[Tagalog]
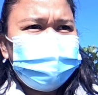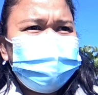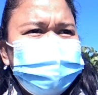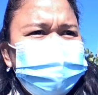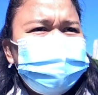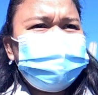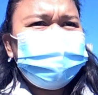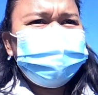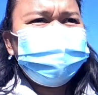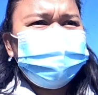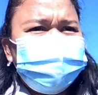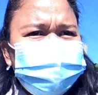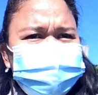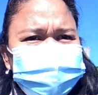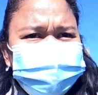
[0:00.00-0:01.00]
Ana pa tayo
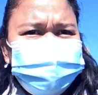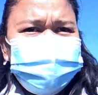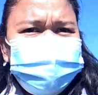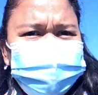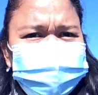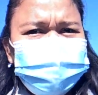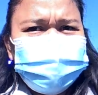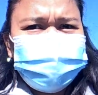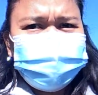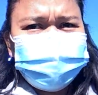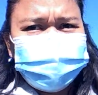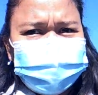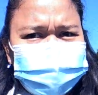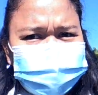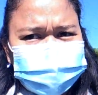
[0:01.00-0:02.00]
guys. Mayroon pa sila
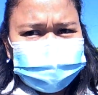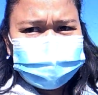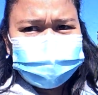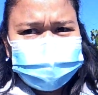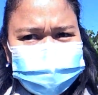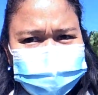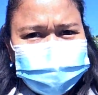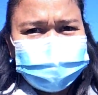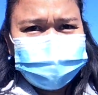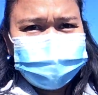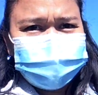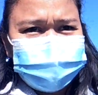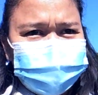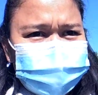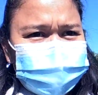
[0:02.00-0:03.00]
dito eh.
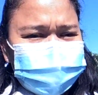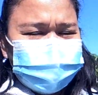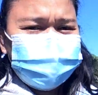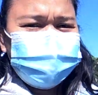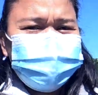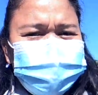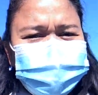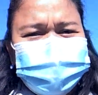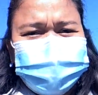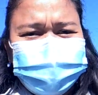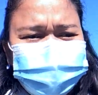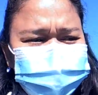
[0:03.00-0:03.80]
Mayroon pa sila